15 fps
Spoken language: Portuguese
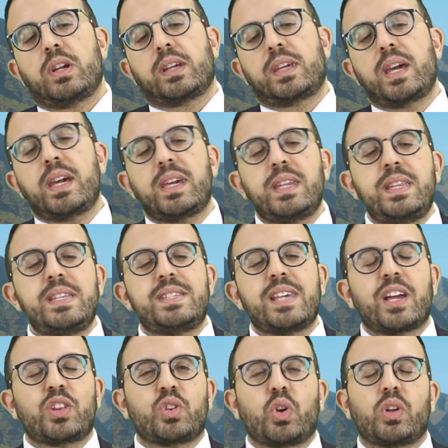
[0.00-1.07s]
O que quer
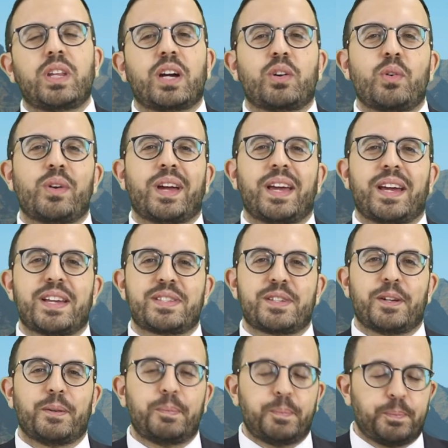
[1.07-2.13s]
dizer toda a
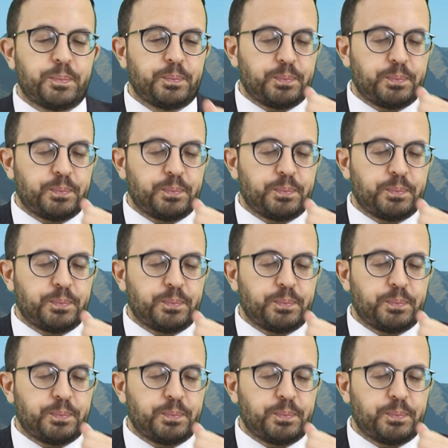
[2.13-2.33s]
congregação?